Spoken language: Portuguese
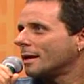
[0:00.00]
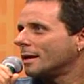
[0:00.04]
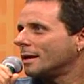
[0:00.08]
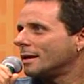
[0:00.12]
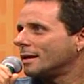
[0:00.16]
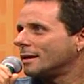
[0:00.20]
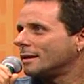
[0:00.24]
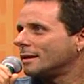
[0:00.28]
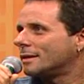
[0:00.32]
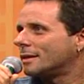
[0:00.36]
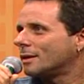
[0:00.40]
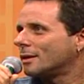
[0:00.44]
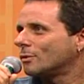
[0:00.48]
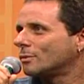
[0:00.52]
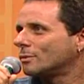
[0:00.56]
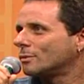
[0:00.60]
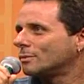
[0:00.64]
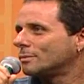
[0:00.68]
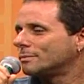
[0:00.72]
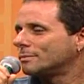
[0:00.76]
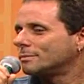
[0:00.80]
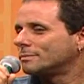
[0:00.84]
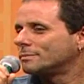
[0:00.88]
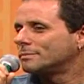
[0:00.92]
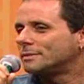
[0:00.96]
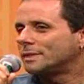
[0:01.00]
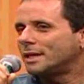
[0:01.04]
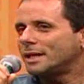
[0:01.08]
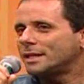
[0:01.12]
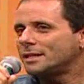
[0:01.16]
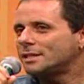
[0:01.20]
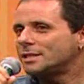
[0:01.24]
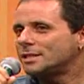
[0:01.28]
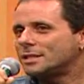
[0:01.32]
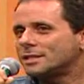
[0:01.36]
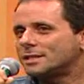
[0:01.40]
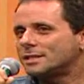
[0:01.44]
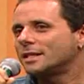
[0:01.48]
Então,
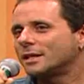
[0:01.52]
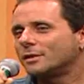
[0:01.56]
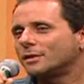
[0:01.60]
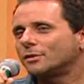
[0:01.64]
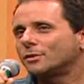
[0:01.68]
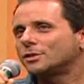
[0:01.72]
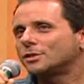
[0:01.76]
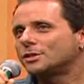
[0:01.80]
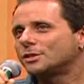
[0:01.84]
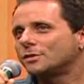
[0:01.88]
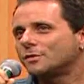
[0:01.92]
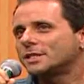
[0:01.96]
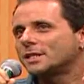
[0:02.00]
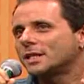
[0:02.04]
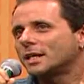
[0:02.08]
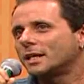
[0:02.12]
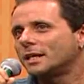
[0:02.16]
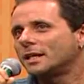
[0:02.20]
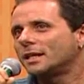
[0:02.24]
desde cedo eu tive essa